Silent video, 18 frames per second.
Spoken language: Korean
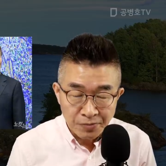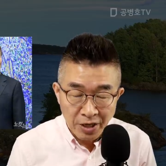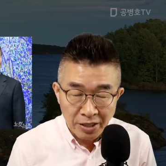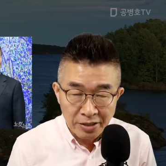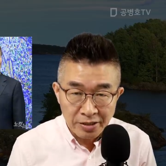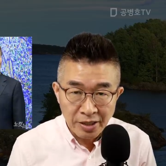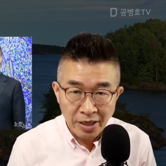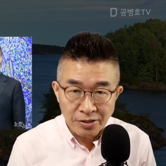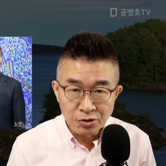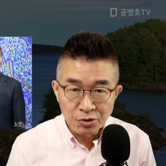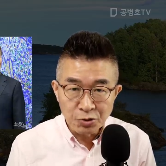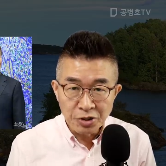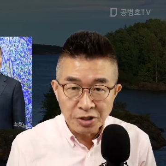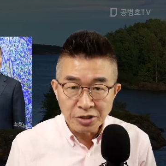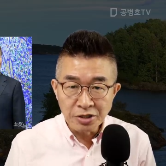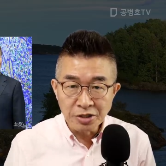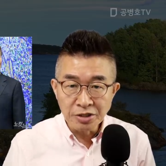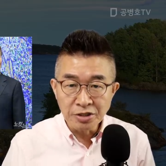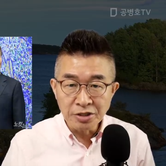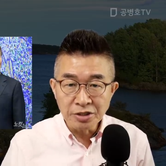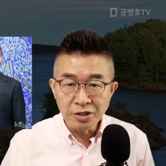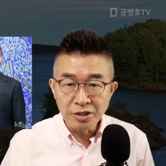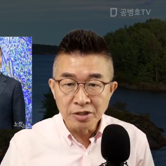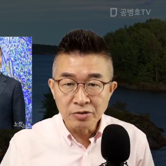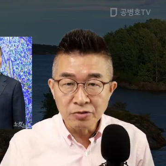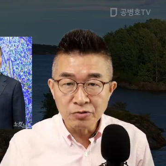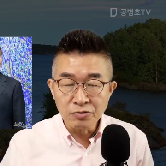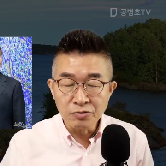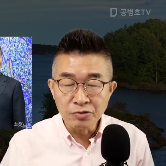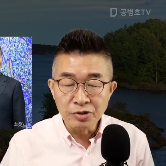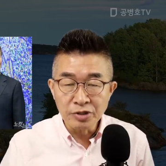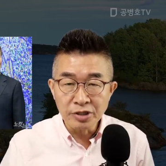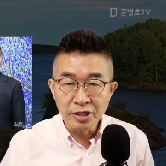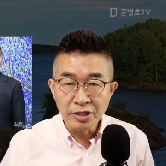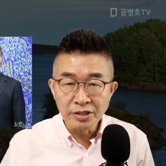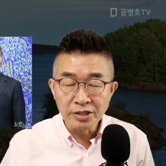다른 한쪽이 정치적인
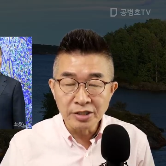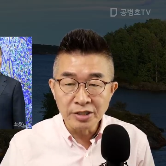궁지에